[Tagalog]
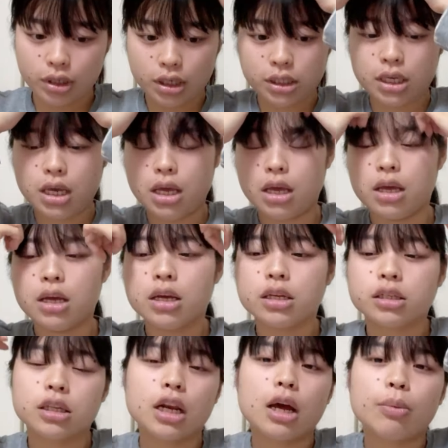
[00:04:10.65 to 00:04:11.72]
Kasi
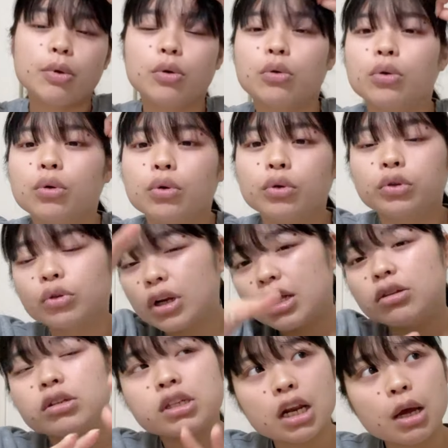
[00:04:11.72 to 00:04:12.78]
sinabi ko, tulad
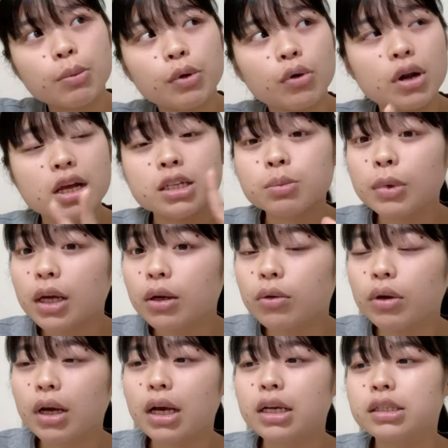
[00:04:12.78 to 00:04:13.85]
ng sinabi ko last vlog
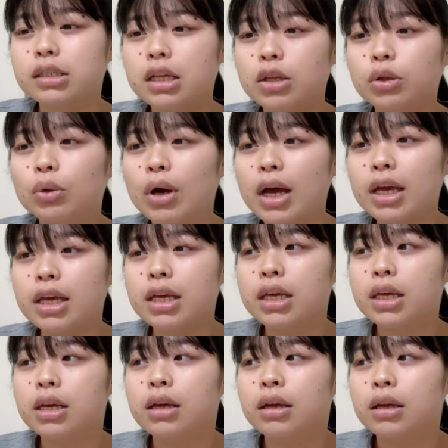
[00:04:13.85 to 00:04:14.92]
ko guys, dito ay